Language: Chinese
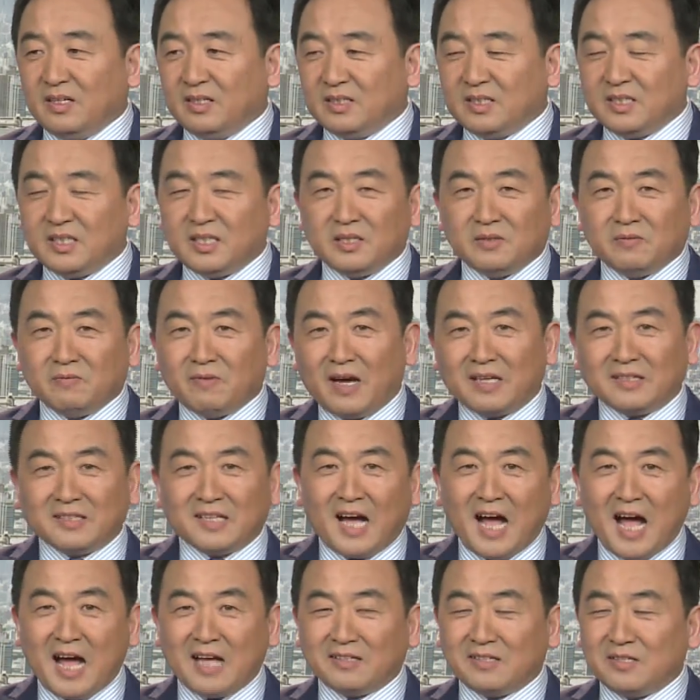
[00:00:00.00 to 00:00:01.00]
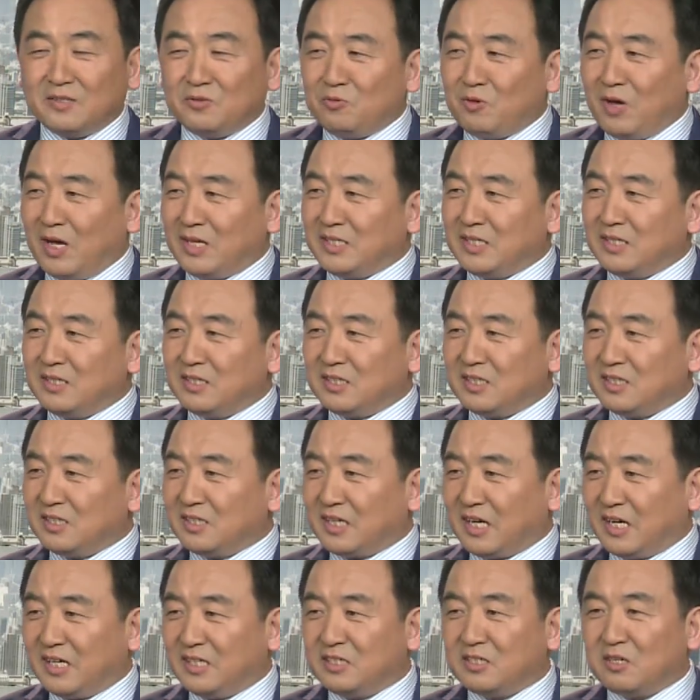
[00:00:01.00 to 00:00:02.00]
清完的案子，原因
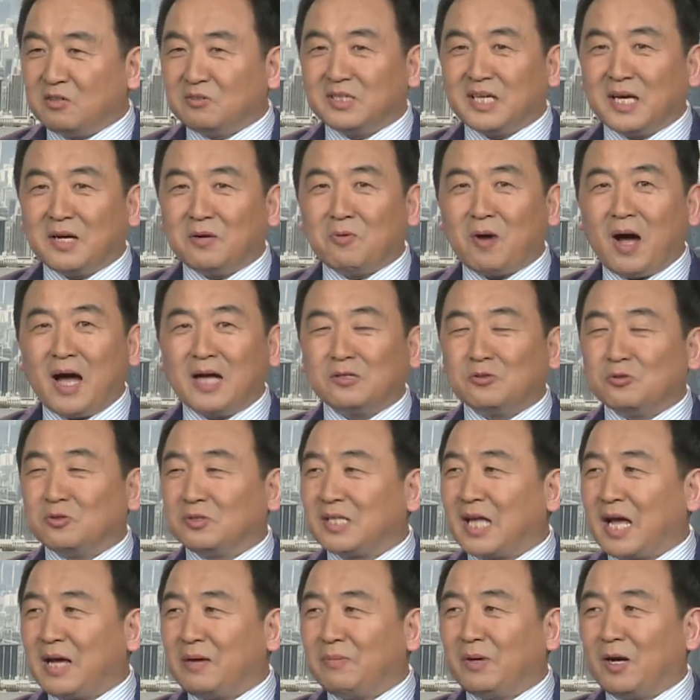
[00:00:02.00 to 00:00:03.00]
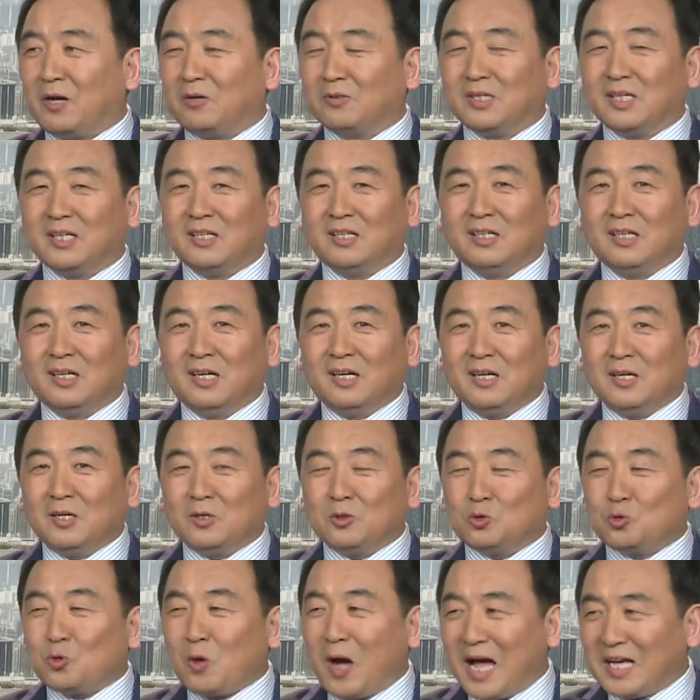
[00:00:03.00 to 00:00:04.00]
是给肖建华所代表的
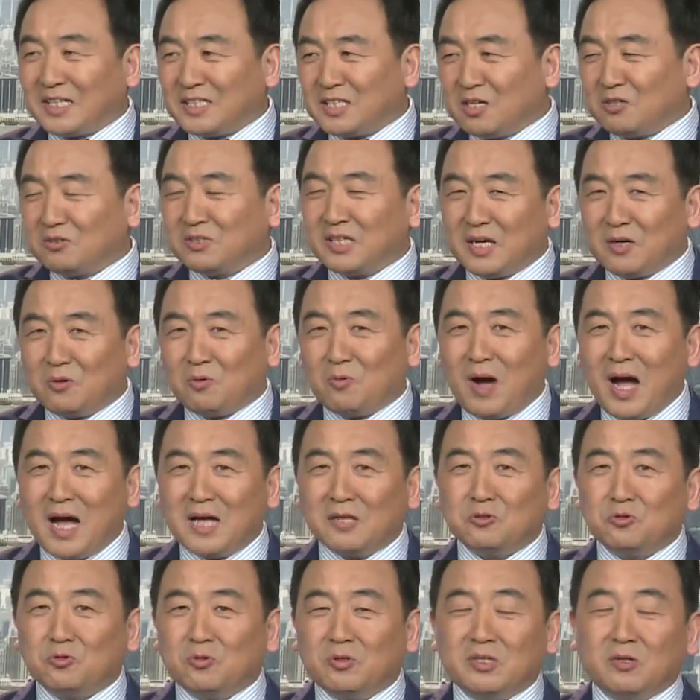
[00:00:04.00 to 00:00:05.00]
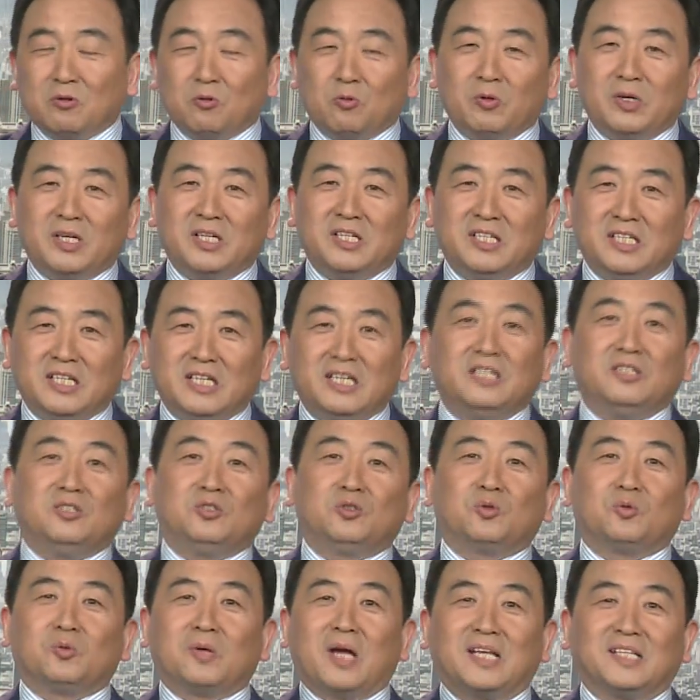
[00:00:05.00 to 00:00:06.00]
抓肖建华所会
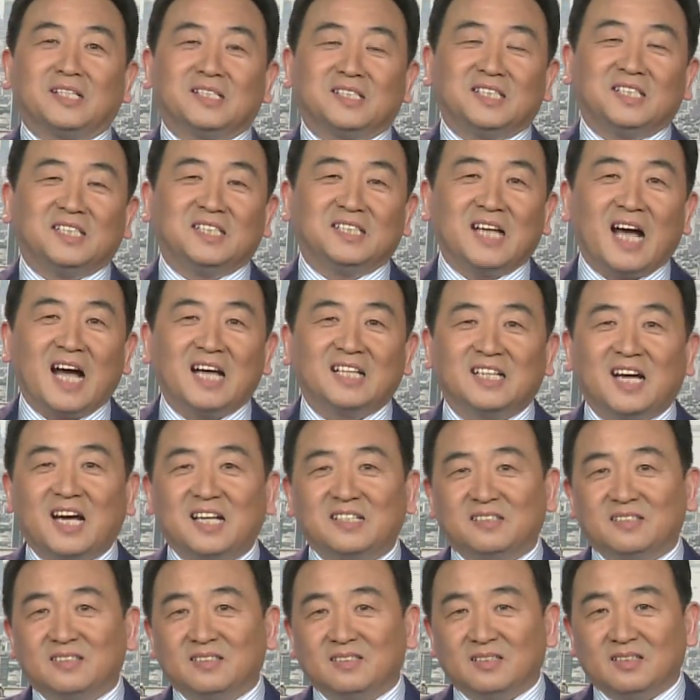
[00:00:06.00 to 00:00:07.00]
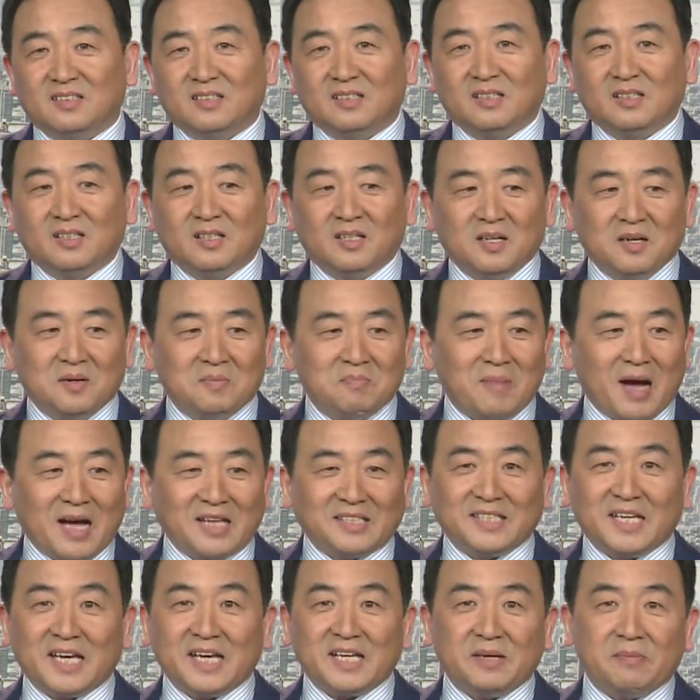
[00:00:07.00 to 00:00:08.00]
引出来的其他的案子，
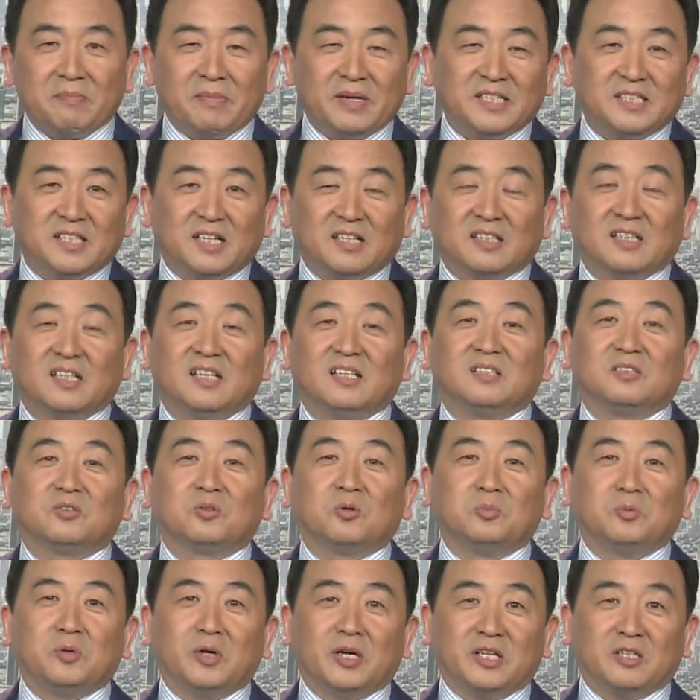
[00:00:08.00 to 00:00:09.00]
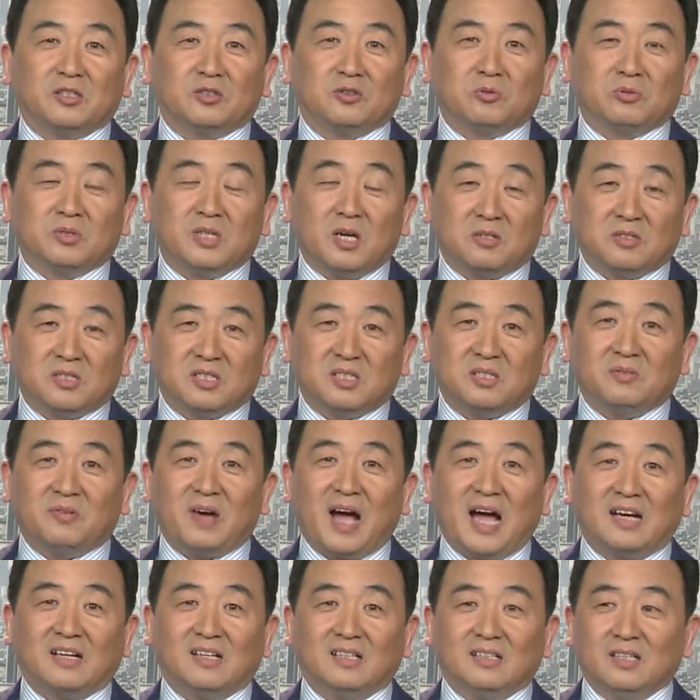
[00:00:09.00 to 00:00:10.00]
马建也被整了，对不对？送交司
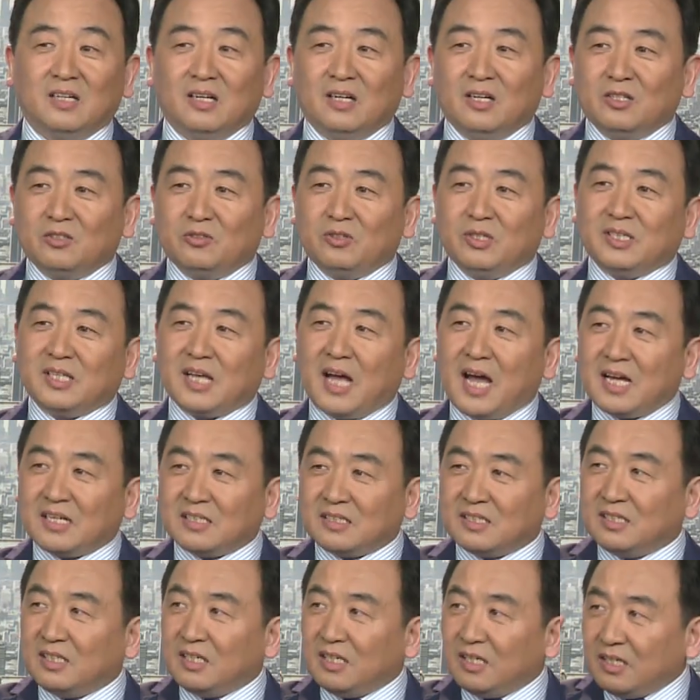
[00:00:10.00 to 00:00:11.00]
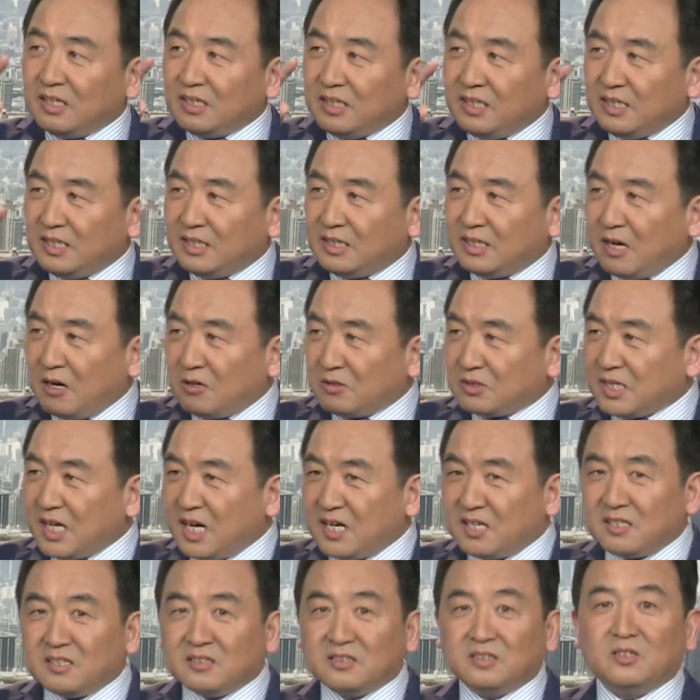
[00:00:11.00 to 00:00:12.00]
法了，所以他是一条
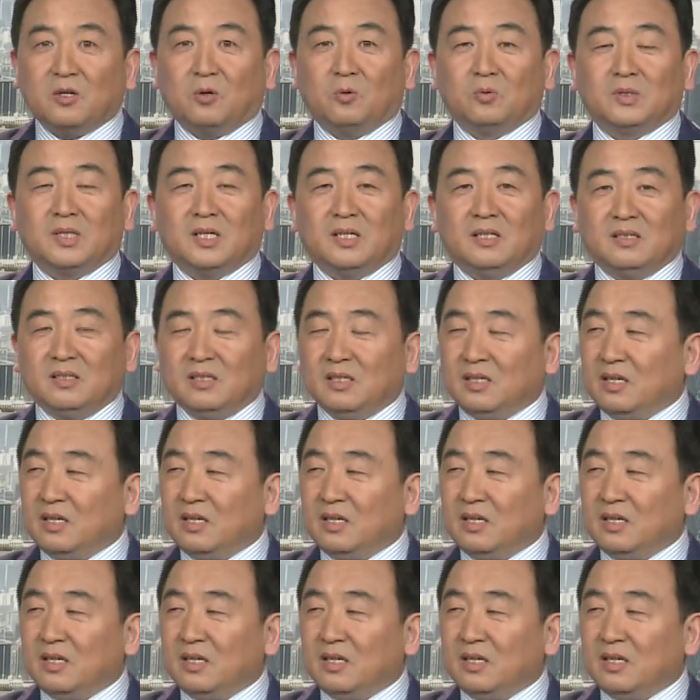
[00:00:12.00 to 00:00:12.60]
线上走的，